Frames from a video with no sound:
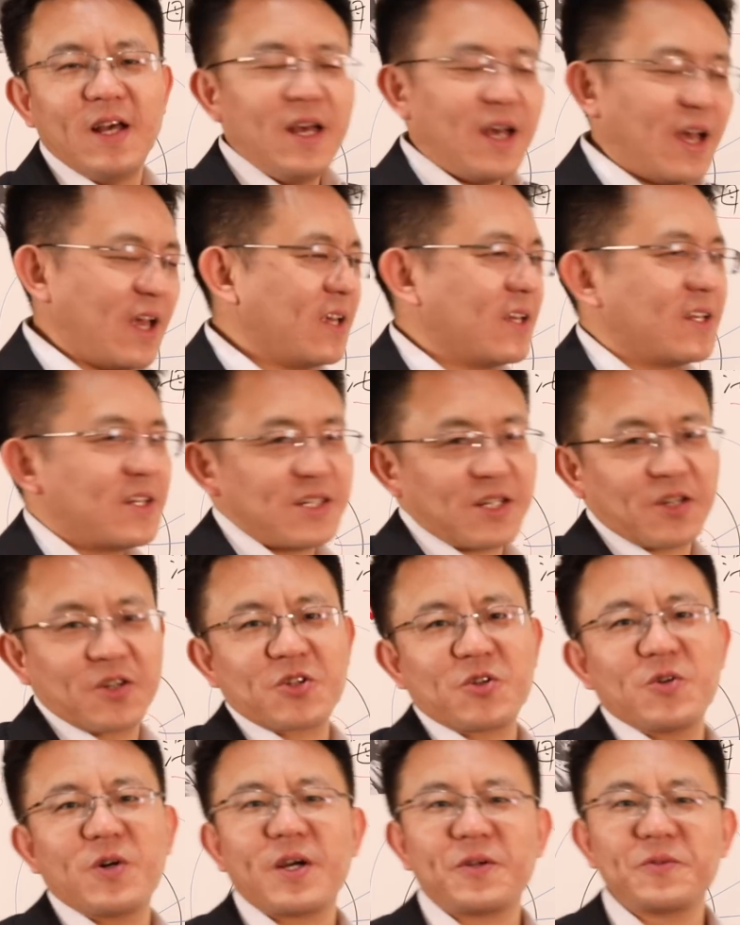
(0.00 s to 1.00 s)
哎，这个
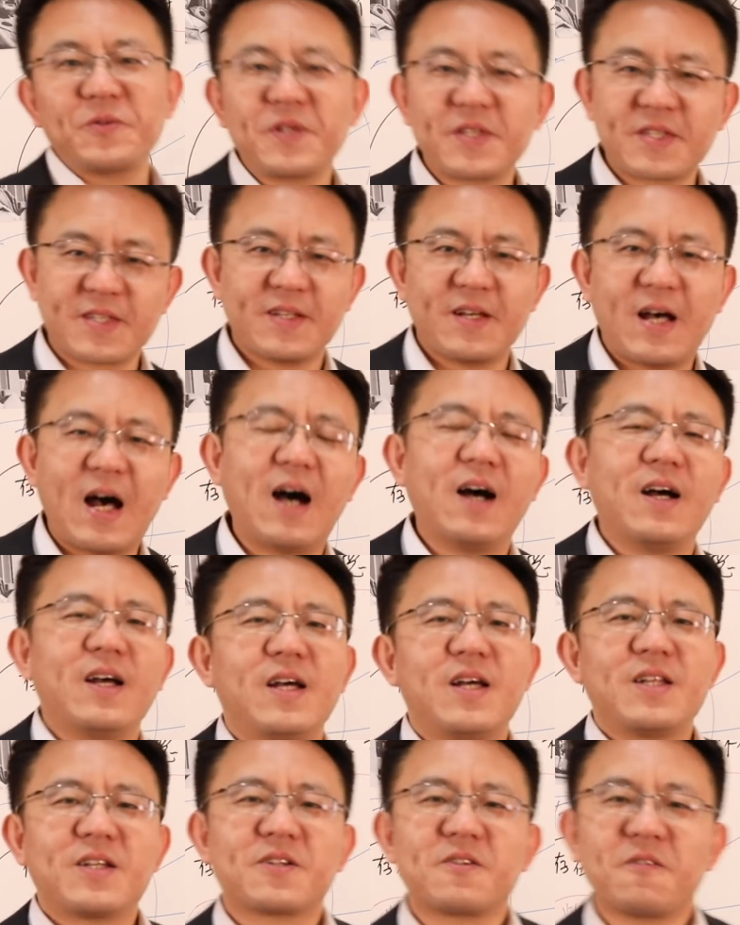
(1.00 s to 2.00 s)
时候很有意思啊，
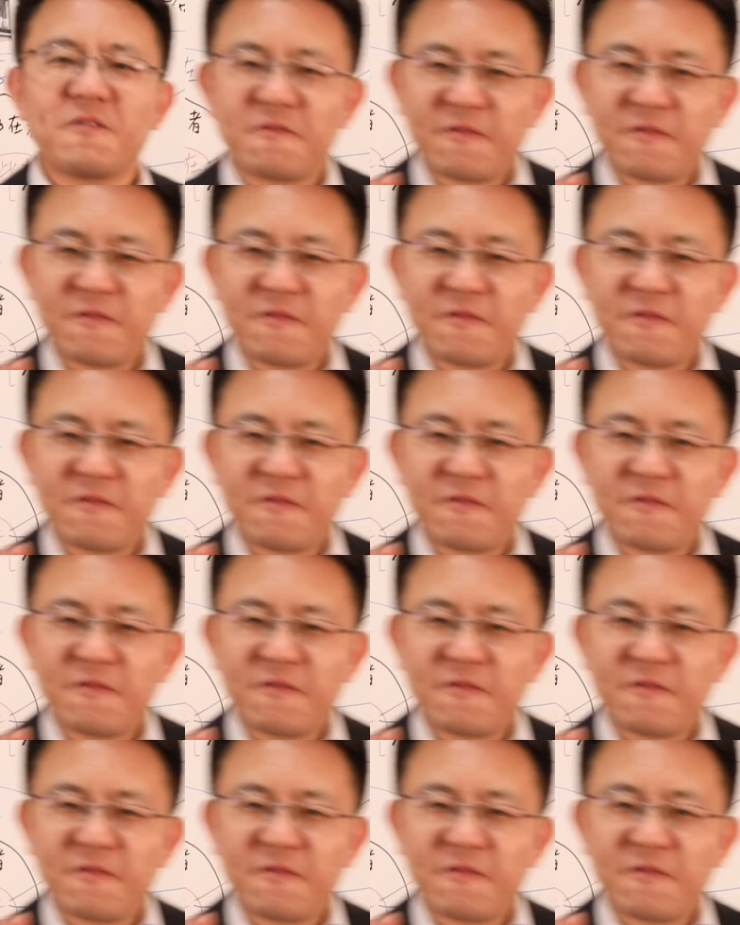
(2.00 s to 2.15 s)
这个时候